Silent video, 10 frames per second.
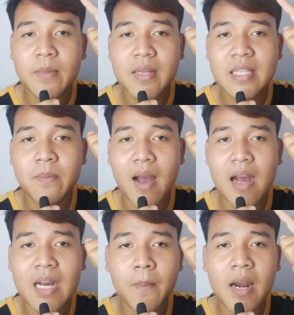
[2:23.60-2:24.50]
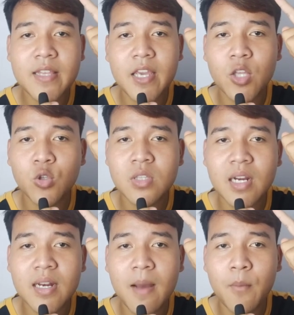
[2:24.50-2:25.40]
Tiba-tiba kepalanya itu
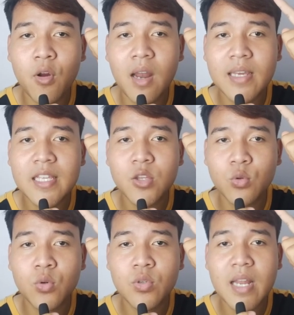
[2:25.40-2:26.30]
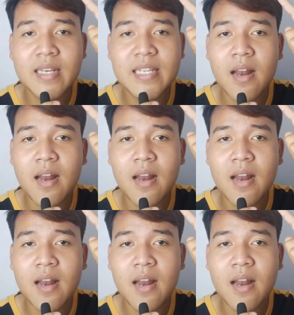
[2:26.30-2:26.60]
terkena bola gitu dan